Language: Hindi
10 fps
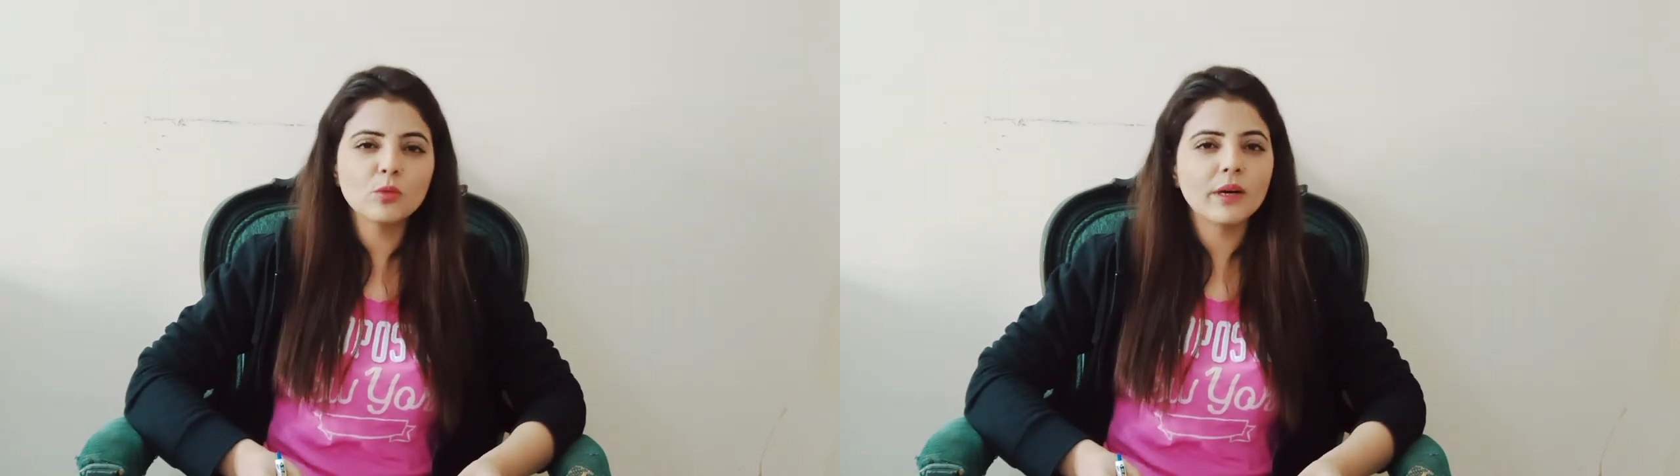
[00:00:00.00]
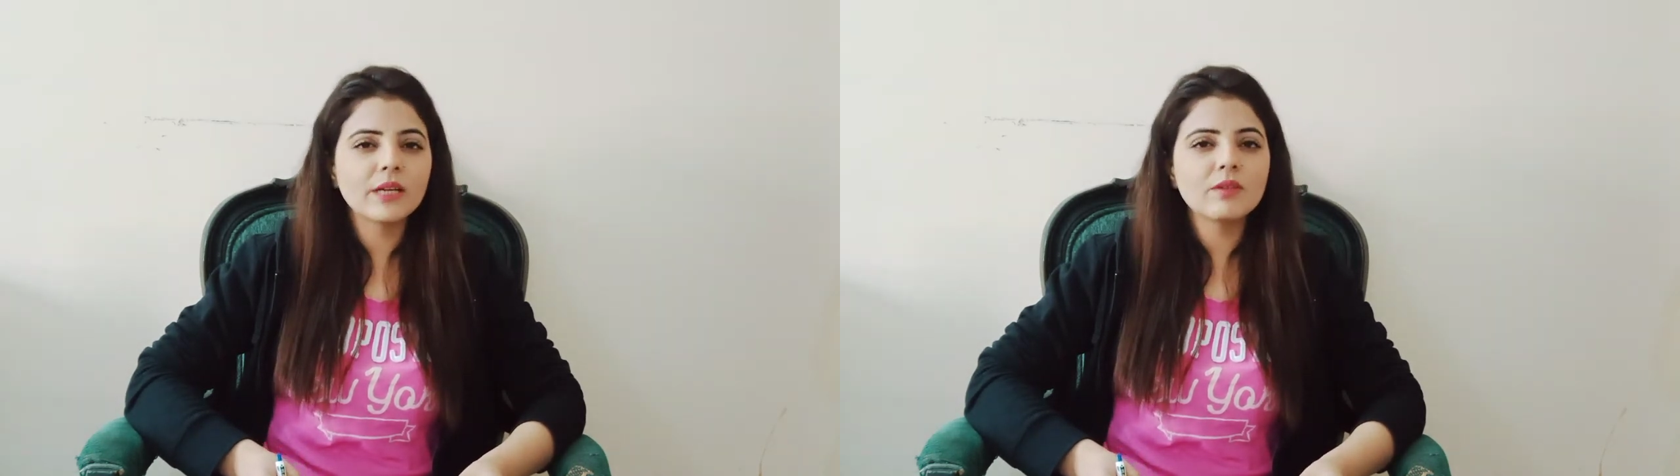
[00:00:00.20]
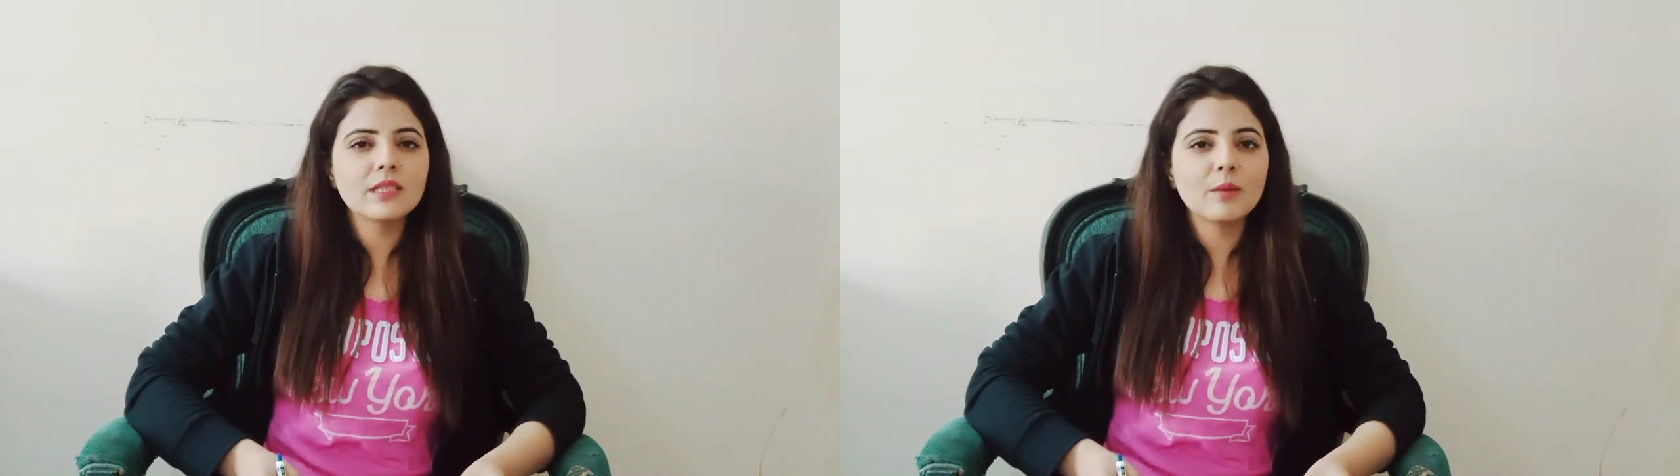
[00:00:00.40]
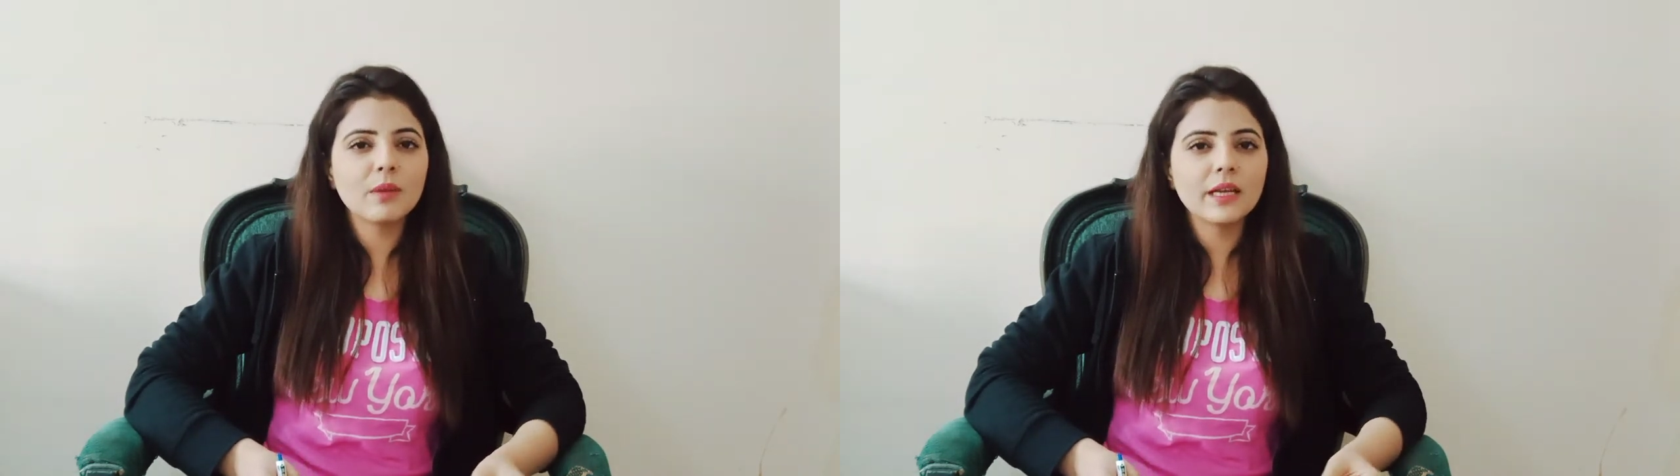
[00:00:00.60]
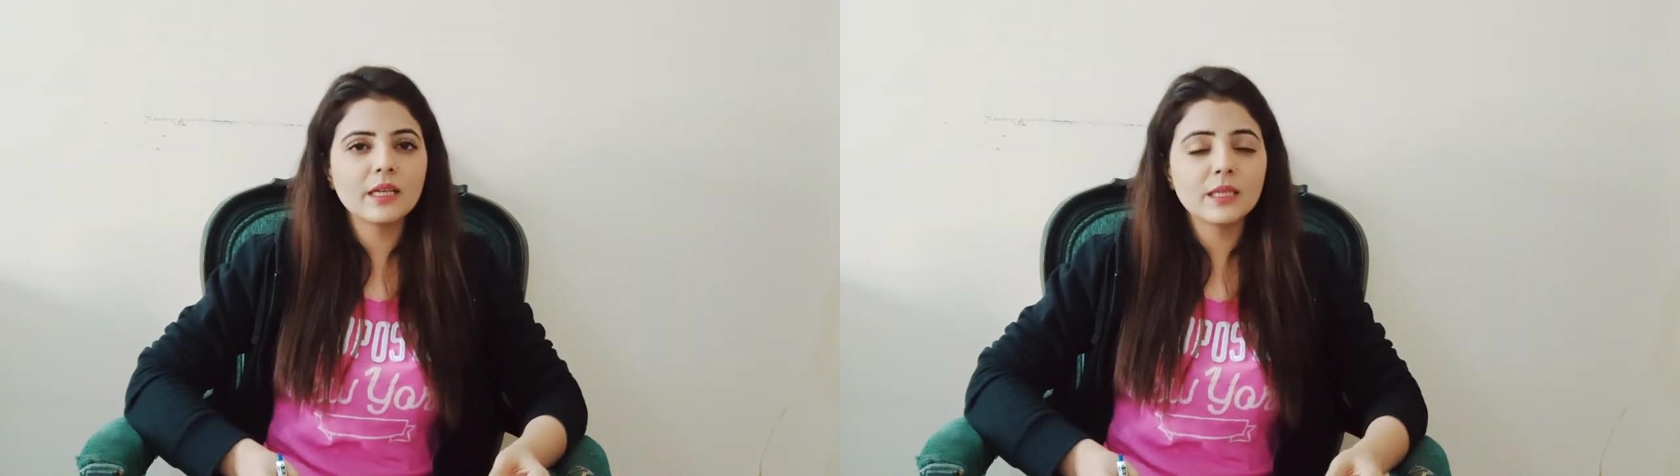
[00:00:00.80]
दोबारा वीज़ा
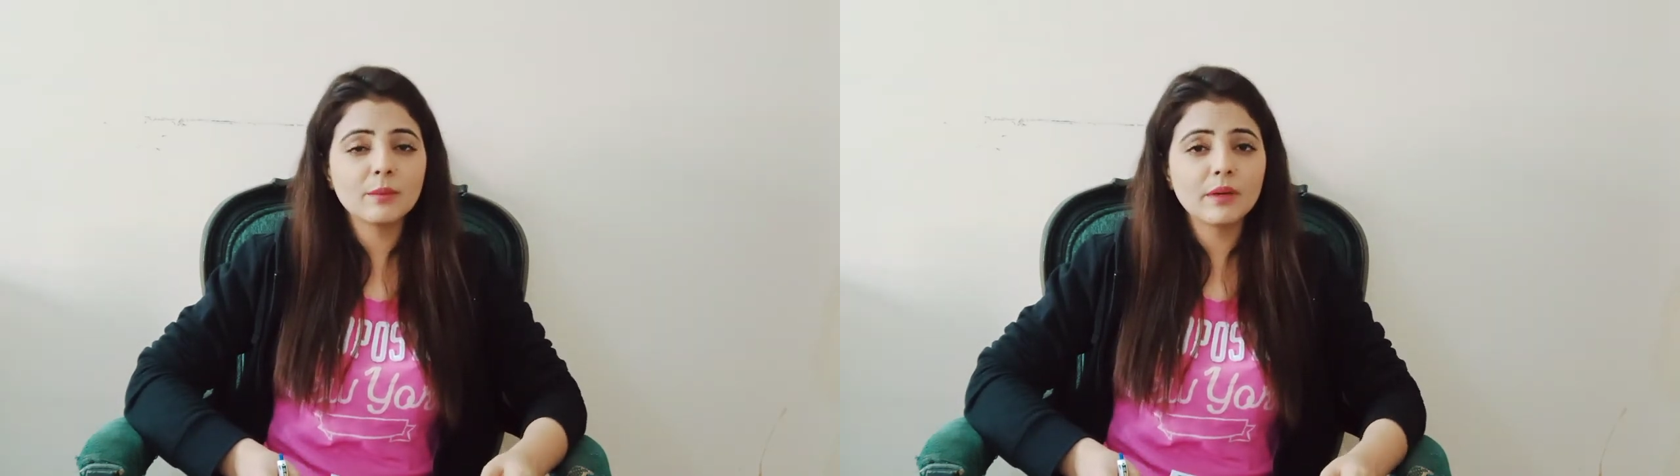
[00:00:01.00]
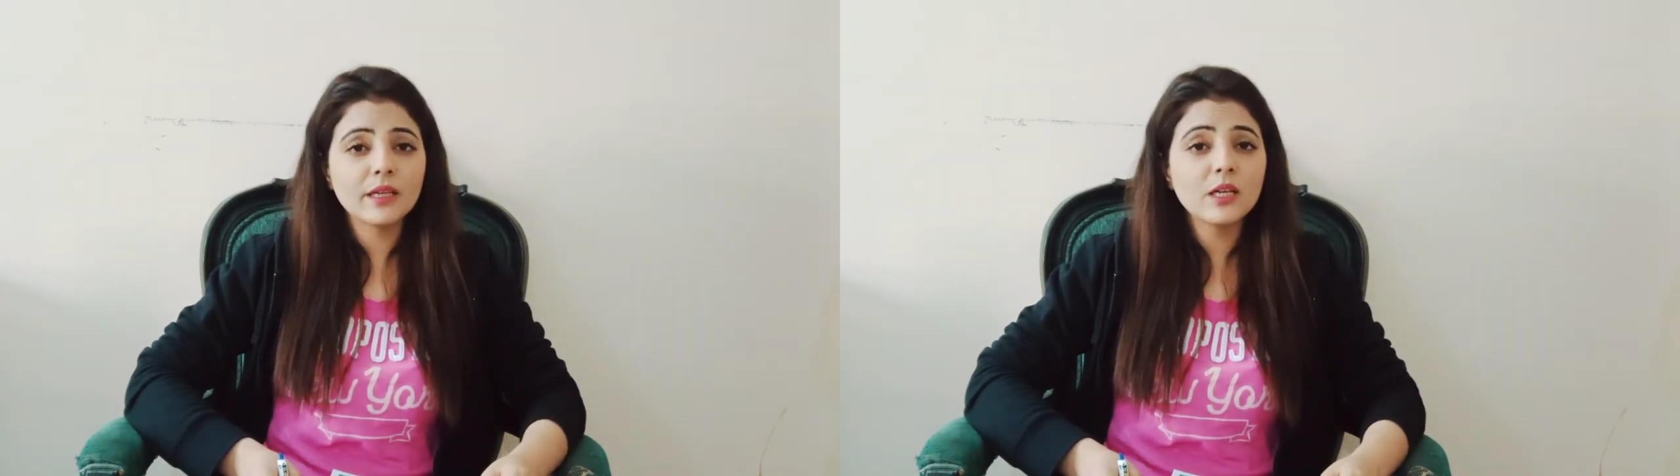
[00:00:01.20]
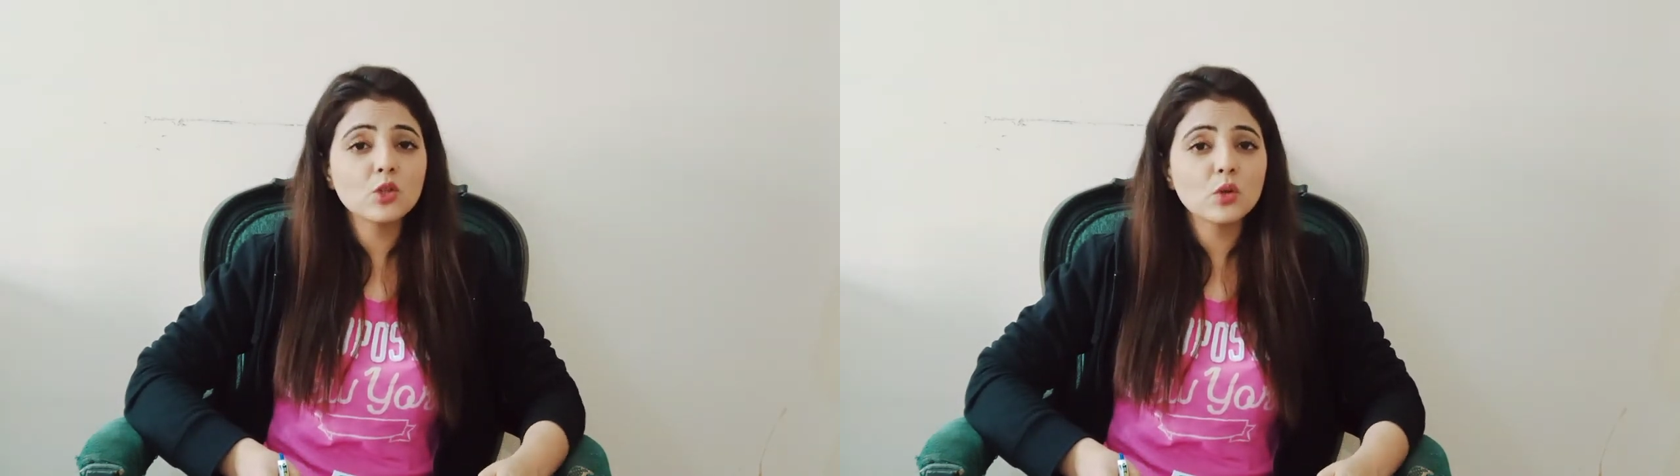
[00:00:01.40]
अप्लाई करना पड़ेगा